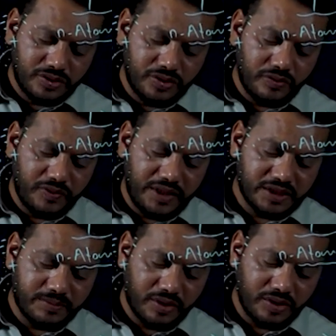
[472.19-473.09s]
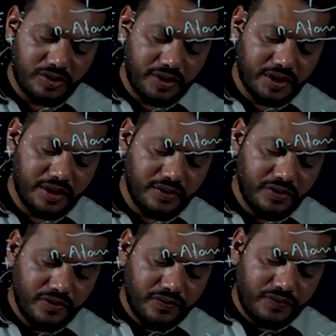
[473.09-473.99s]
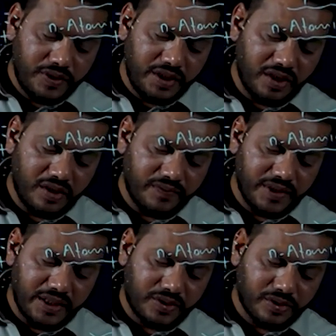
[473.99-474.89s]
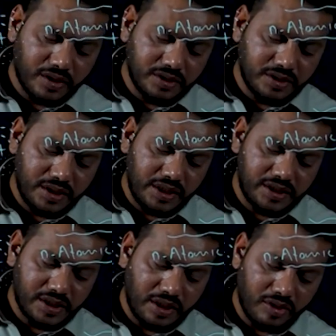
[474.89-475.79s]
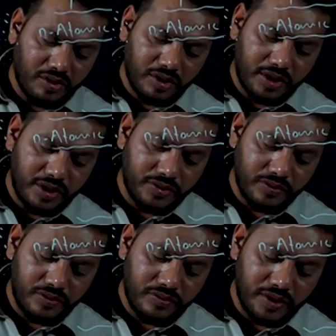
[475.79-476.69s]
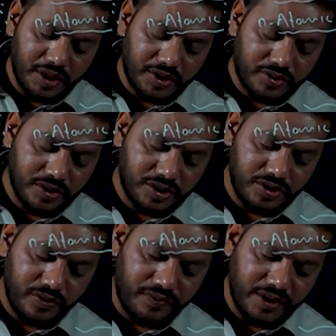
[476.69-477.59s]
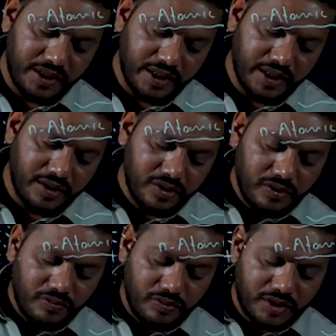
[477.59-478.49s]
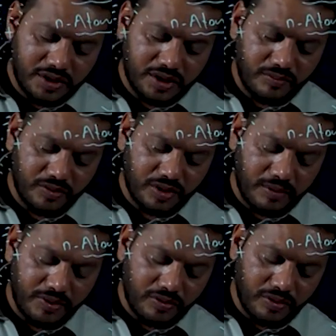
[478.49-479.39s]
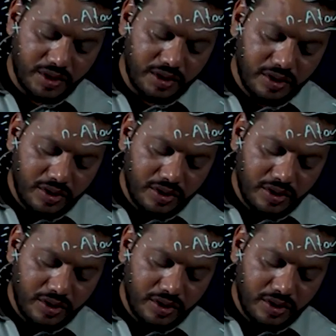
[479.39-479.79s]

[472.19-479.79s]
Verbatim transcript: जो वेलेंस बॉन्ड थ्योरी के हैं फिलिंग ऑफ इलेक्ट्रॉन्स इज़ अकॉर्डिंग टू इलेक्ट्रॉन्स की जो फिलिंग है वो किसके मुताबिक होगी